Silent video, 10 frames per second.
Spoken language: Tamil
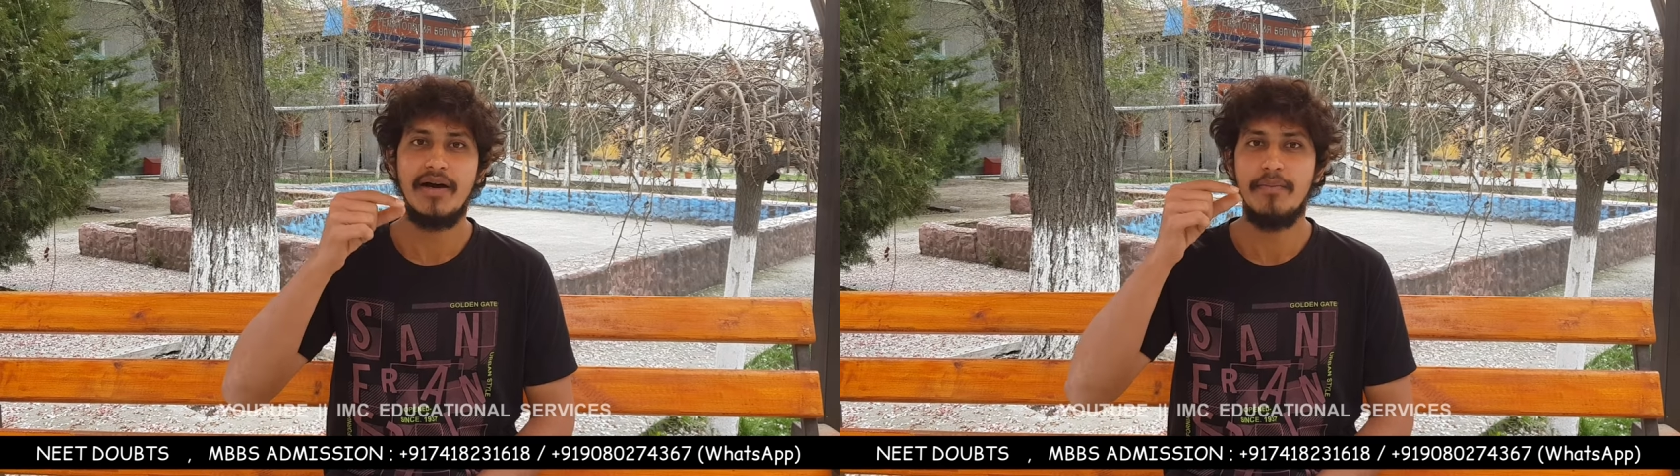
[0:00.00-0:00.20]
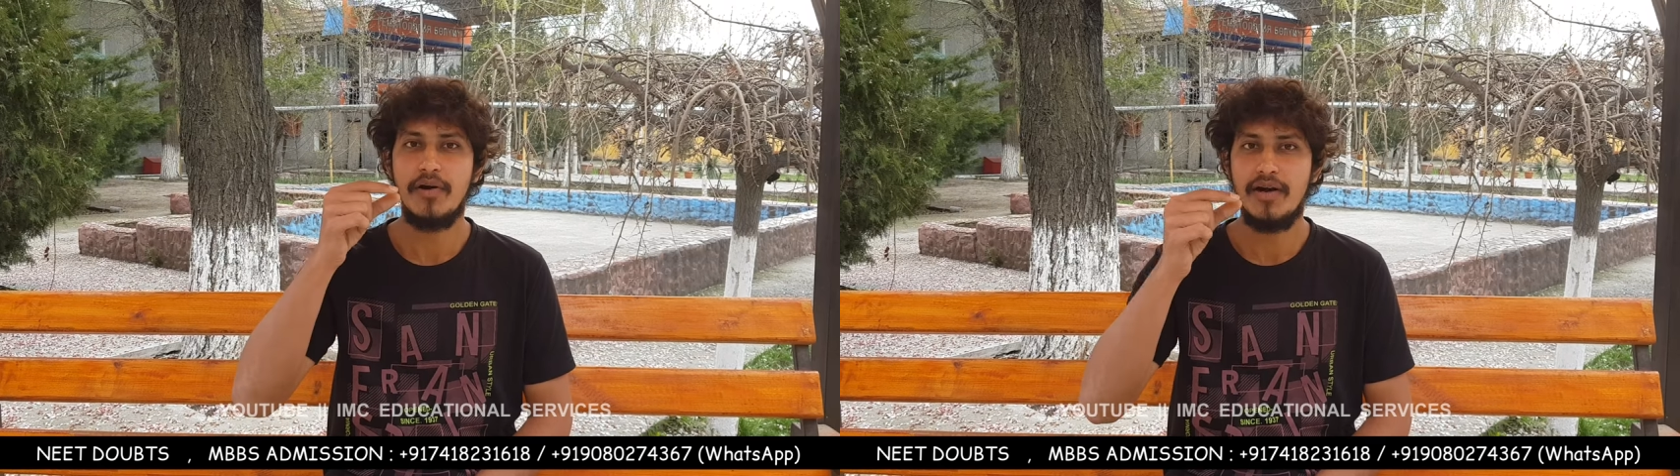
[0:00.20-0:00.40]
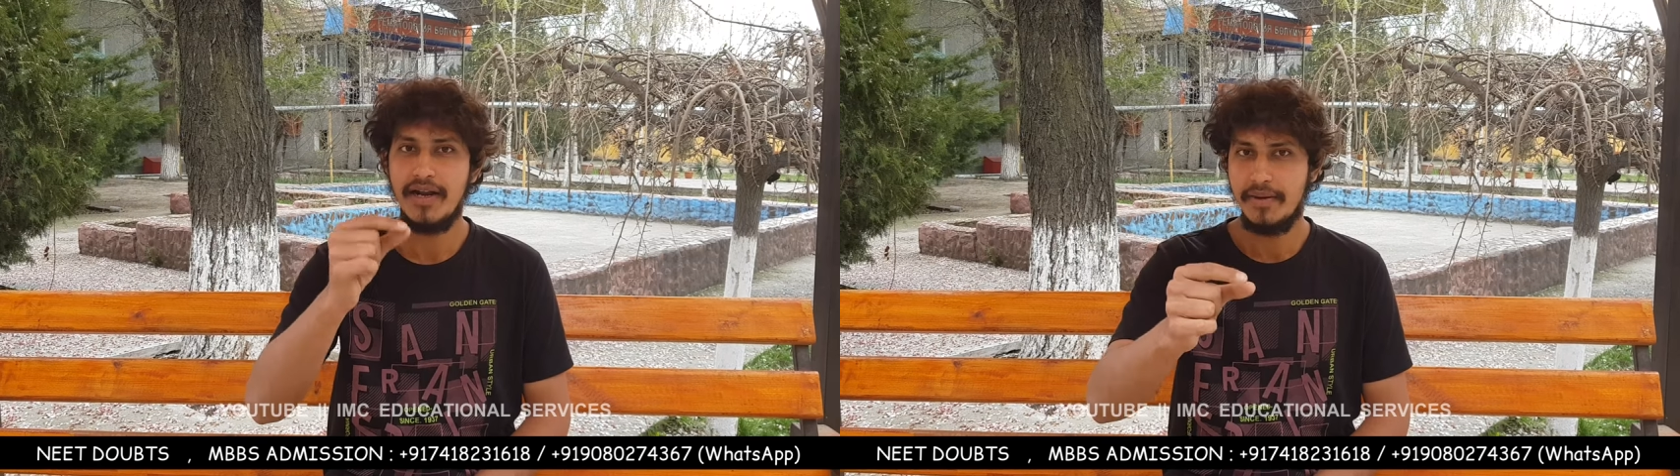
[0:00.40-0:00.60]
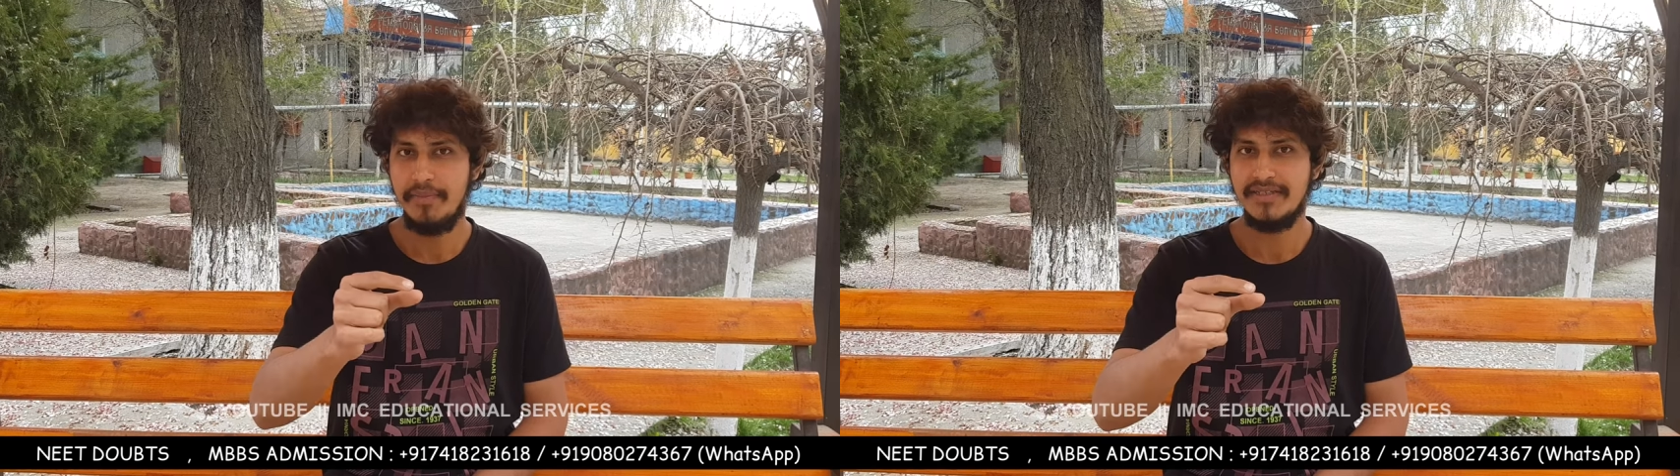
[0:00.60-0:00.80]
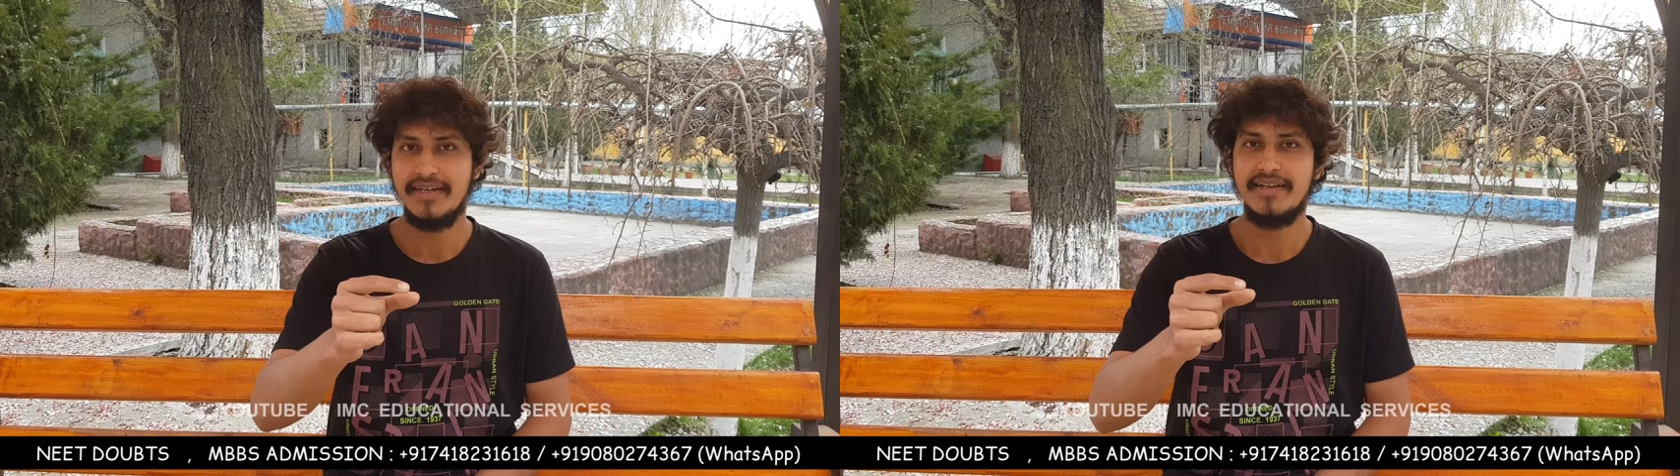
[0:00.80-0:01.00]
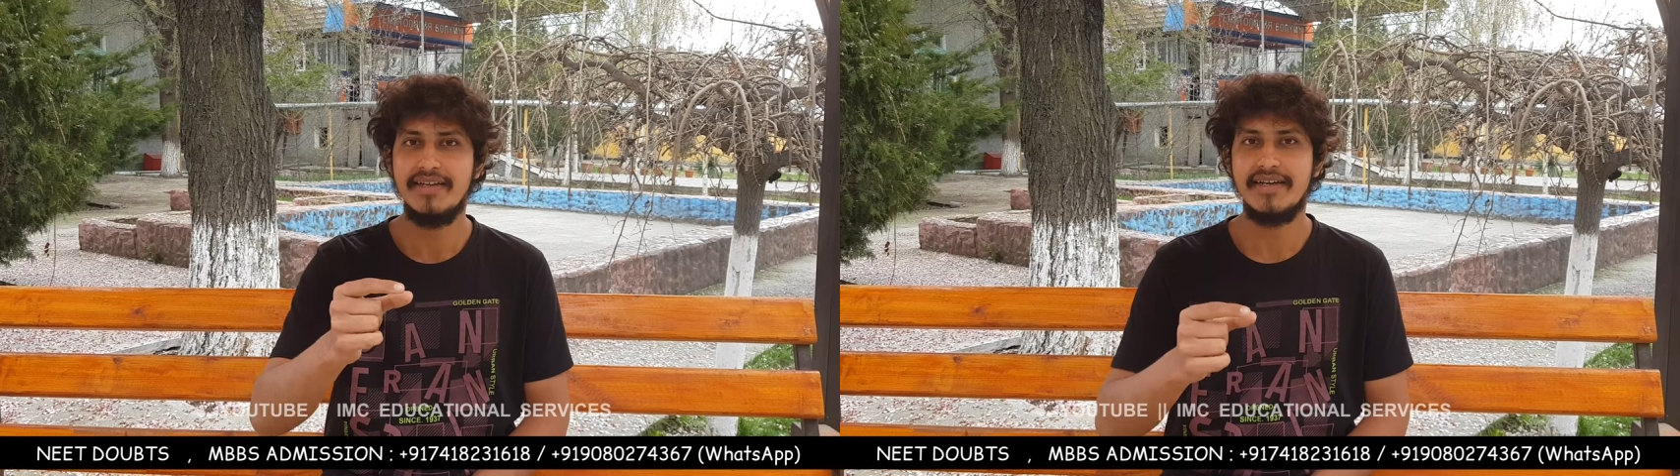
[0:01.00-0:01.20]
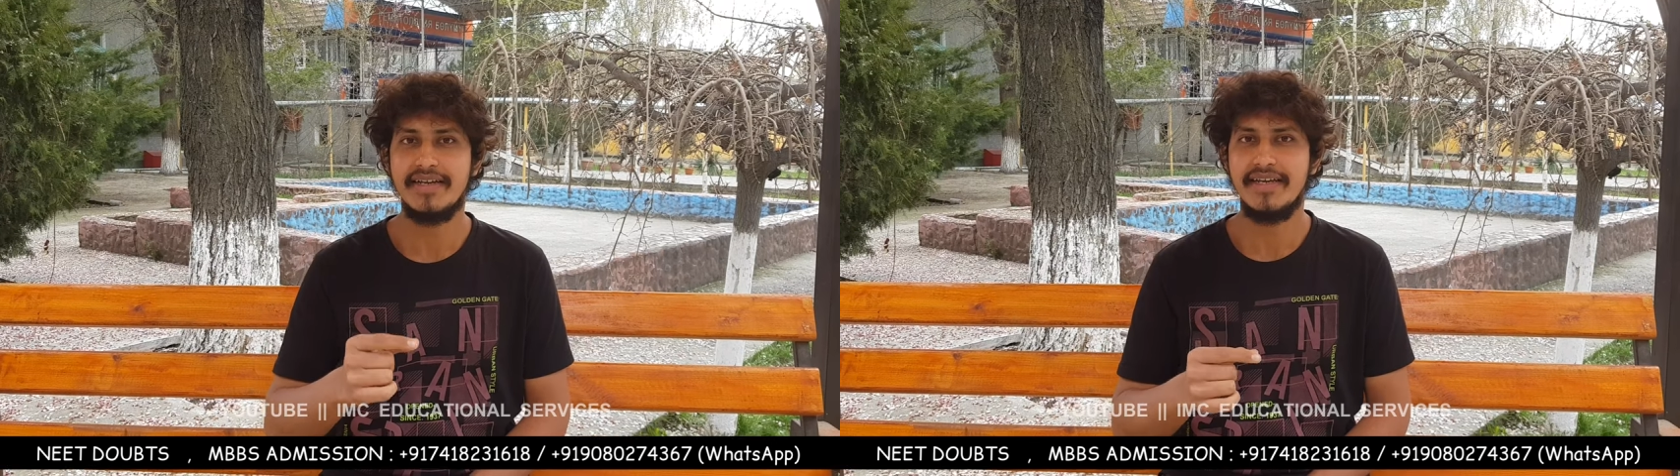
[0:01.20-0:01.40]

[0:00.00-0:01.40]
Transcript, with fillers: நீங்கள் அப்ராடில் அட்மிஷன் எடுத்துகிட்டு